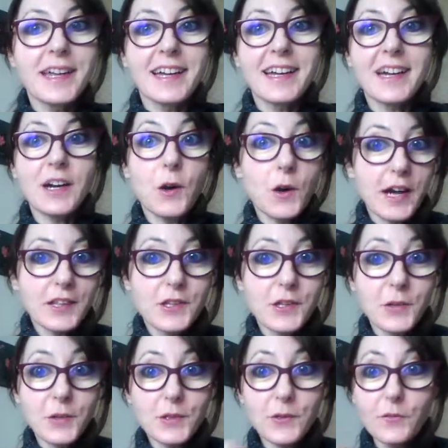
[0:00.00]
au
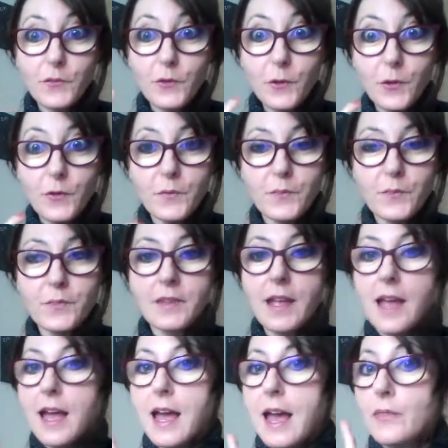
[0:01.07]
radio que vous.
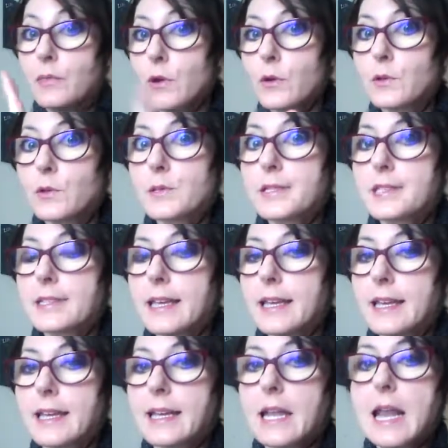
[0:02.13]
Donc,
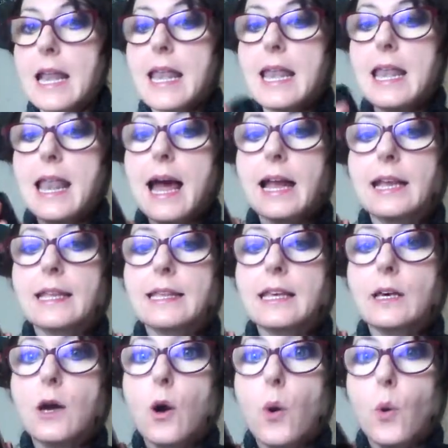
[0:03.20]
c'est
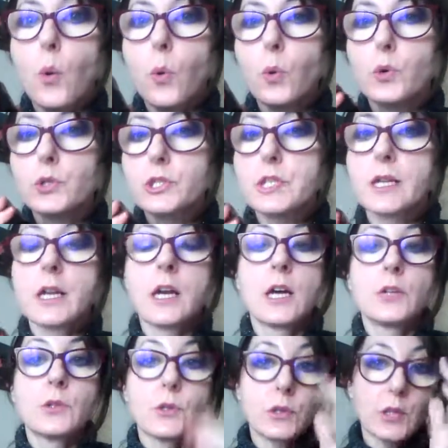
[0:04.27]
l'algue rouge.
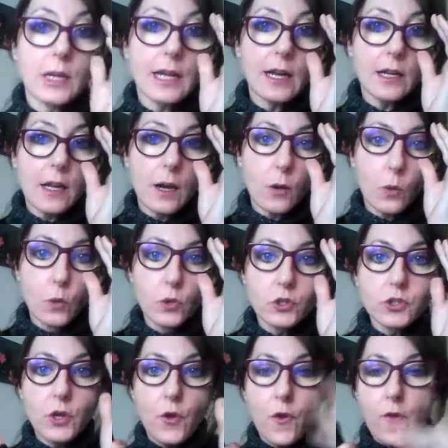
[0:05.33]
Donc, l'algue
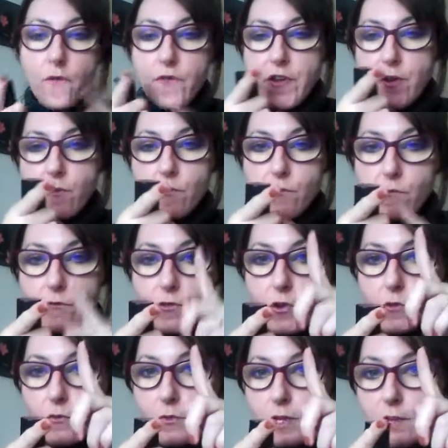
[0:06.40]
rouge,
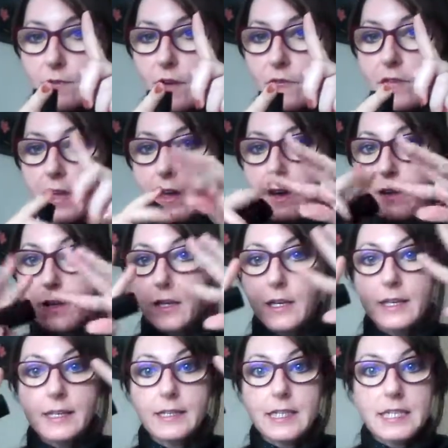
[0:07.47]
il va faire.
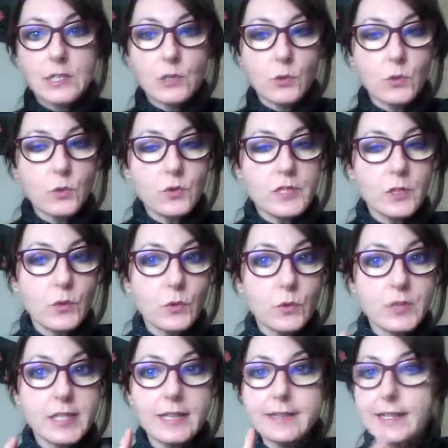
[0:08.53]
Ils sont où, sont où
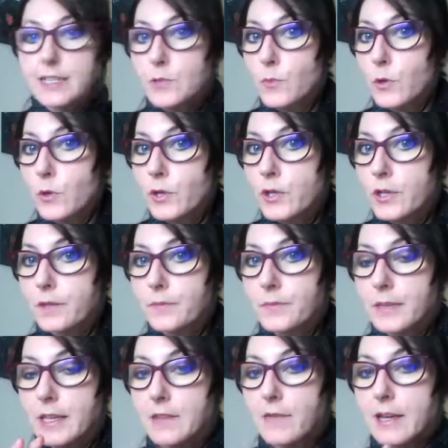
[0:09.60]
ces taches brunes
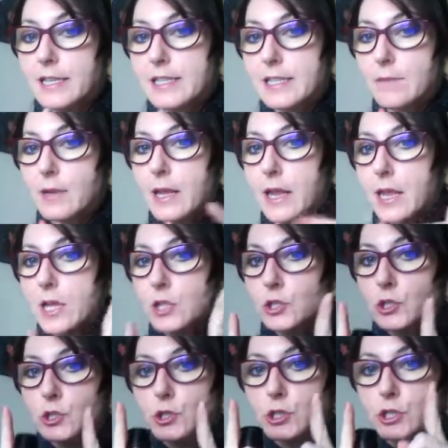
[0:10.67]
Il va les cibler.
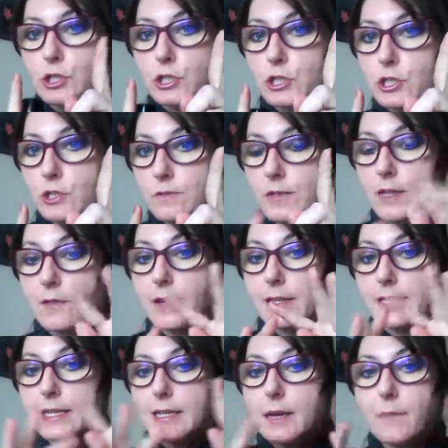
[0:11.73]
Il va
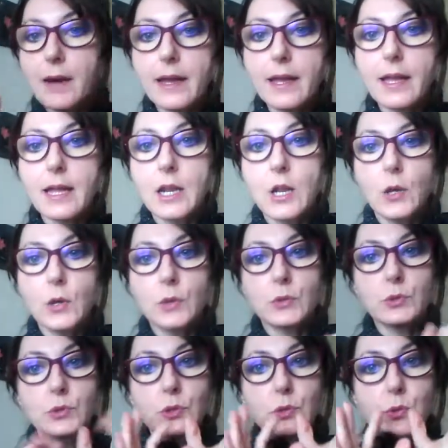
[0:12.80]
les accaparer
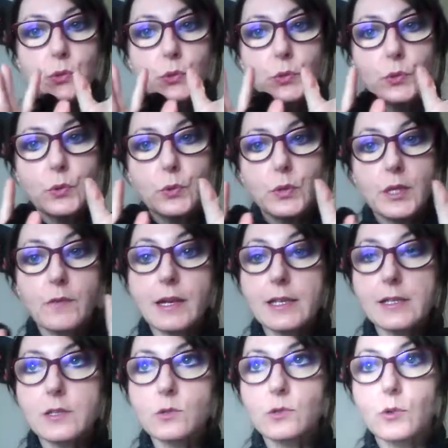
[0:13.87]
il va
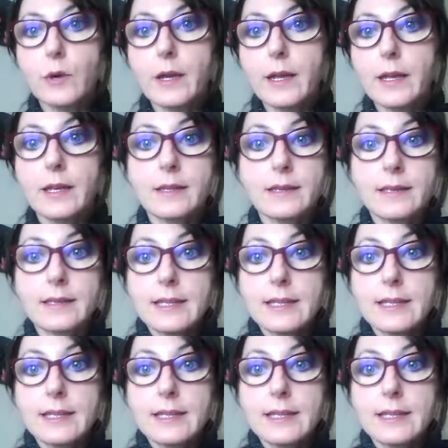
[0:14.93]
les entourer des